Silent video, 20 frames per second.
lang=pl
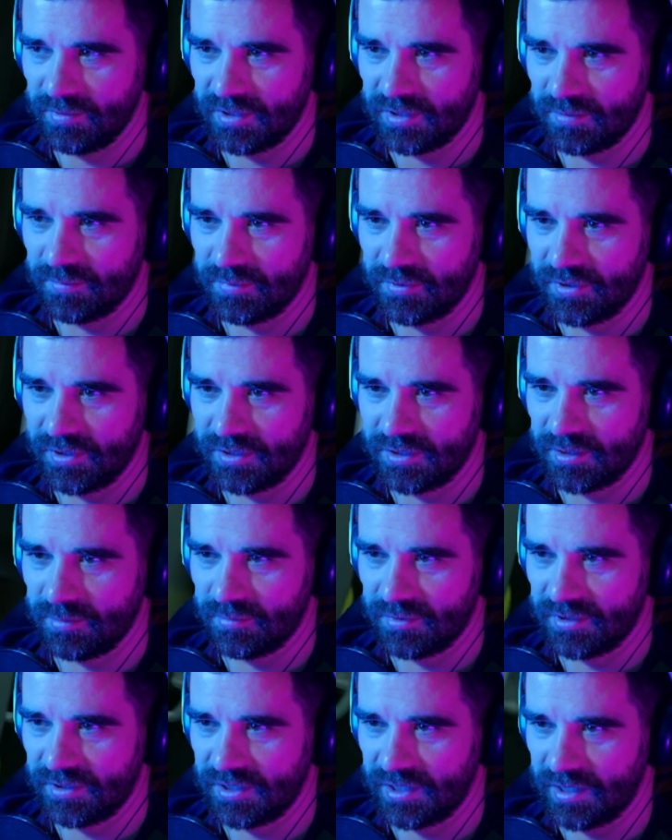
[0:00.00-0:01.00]
Chyba, że
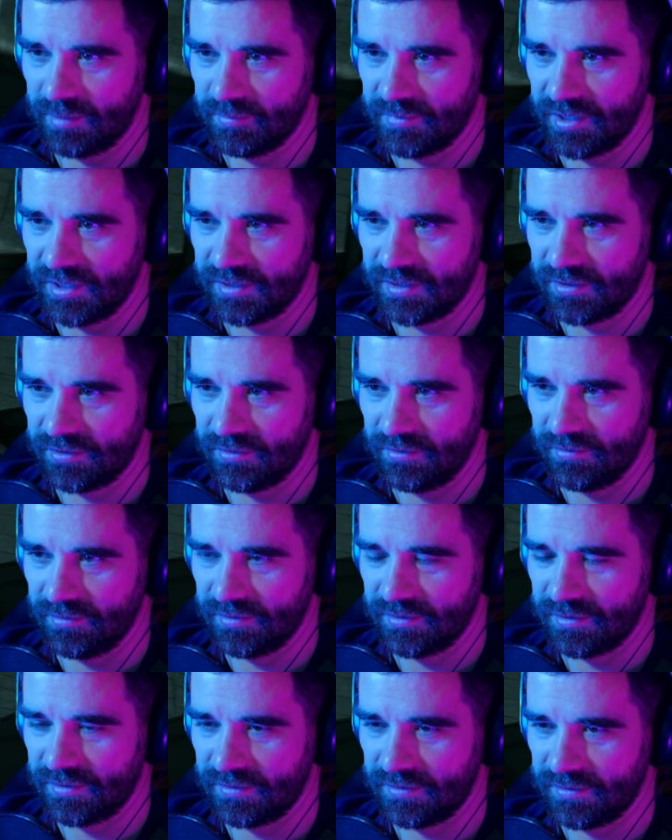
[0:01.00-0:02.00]
pojedziemy tam na
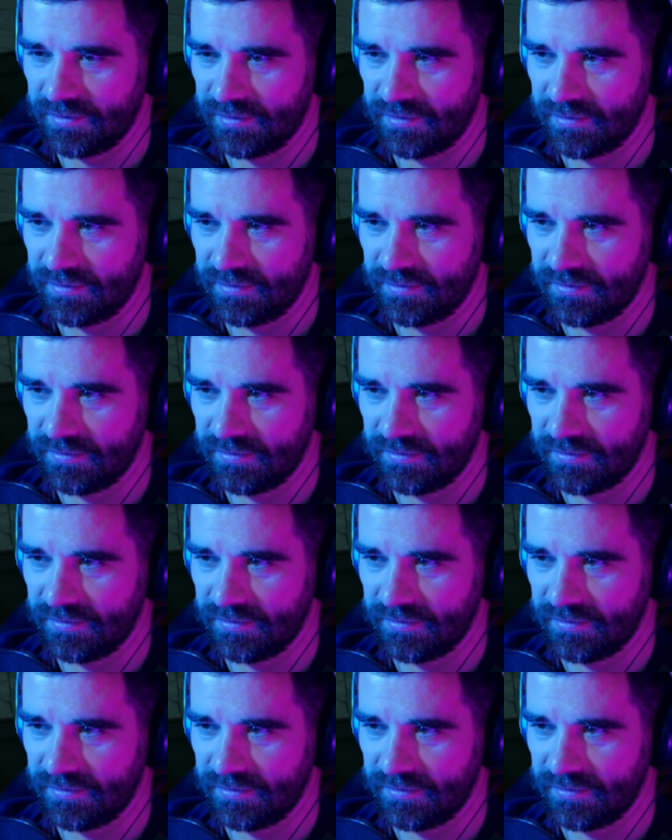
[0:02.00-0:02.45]
skos.